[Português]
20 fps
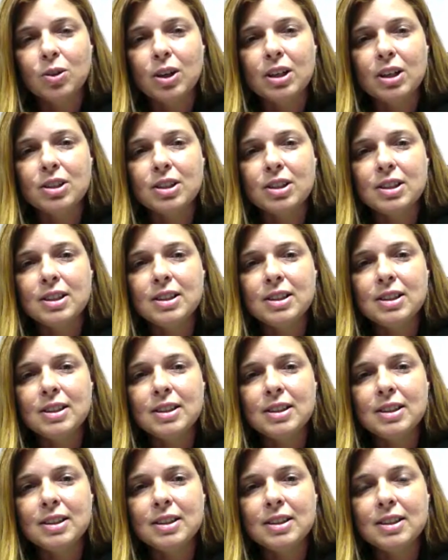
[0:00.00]
Então,
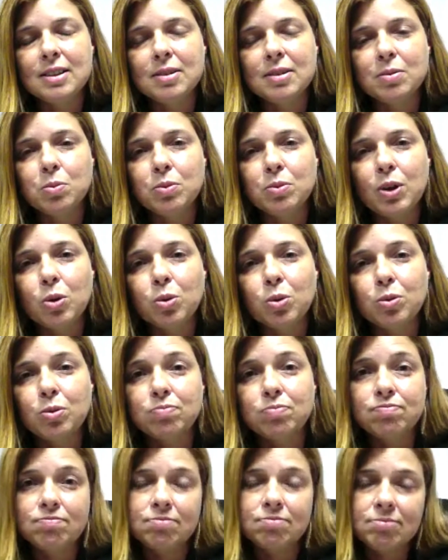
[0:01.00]
e eu,
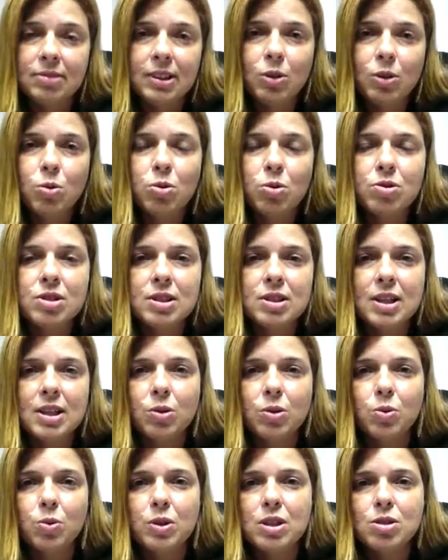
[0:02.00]
eu
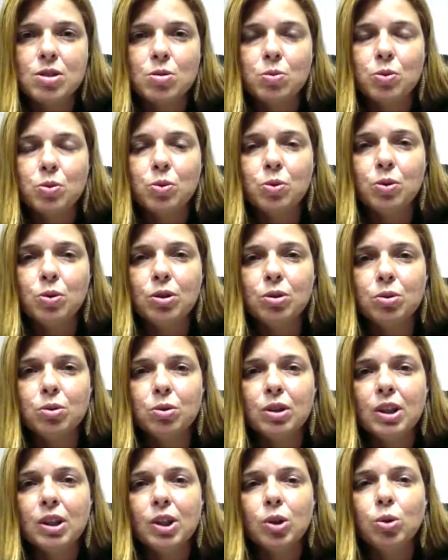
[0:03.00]
considero isso
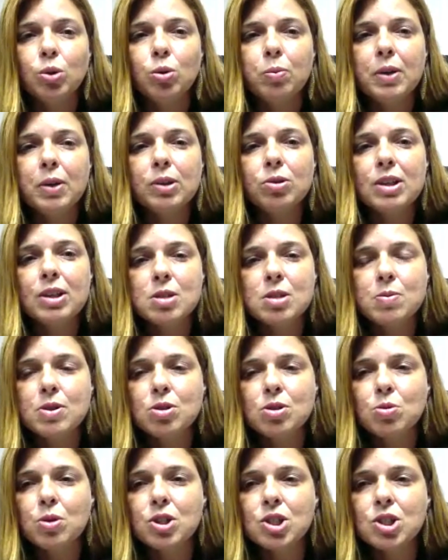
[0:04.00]
muito do medo que as
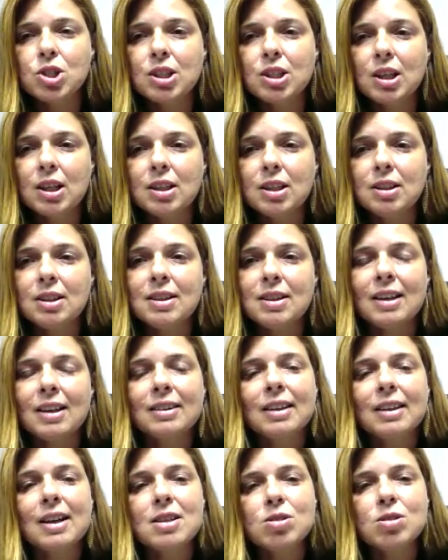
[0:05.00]
pessoas têm de
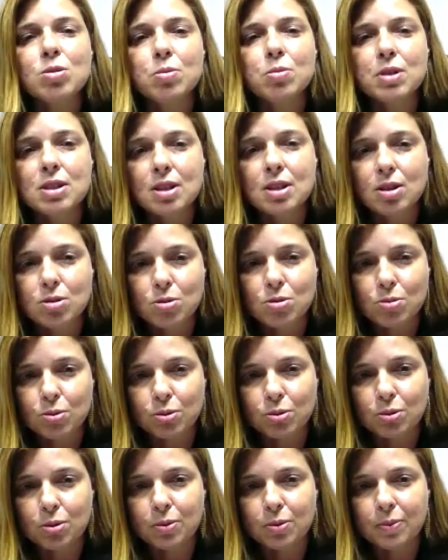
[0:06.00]
tratar sobre esse
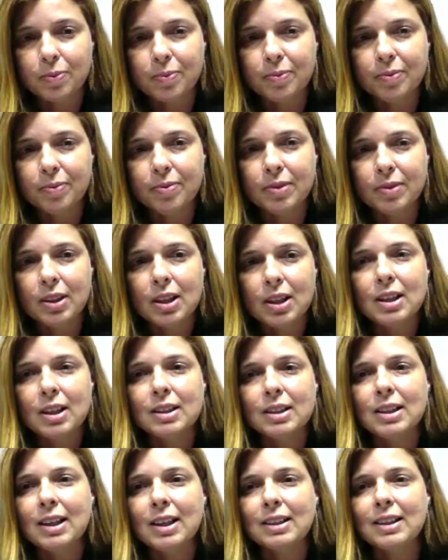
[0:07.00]
assunto
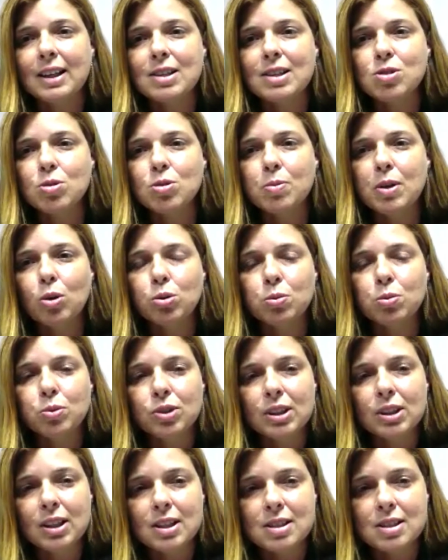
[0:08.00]
tratar certeza. sobre
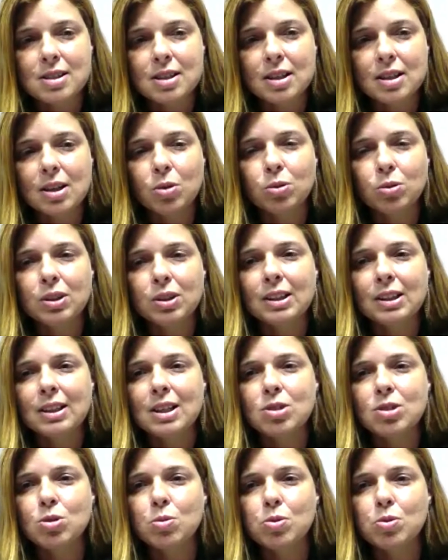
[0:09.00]
automutilação,
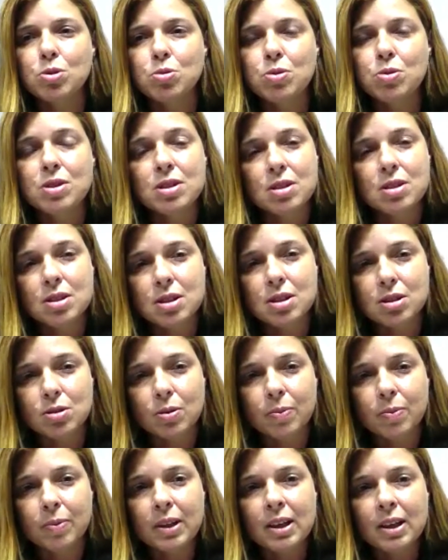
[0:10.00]
tratar sobre o
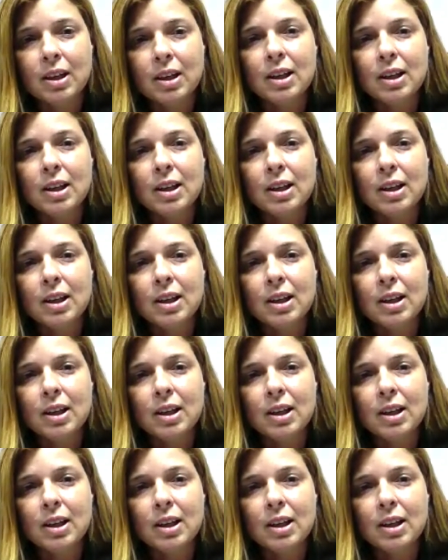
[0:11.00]
suicídio.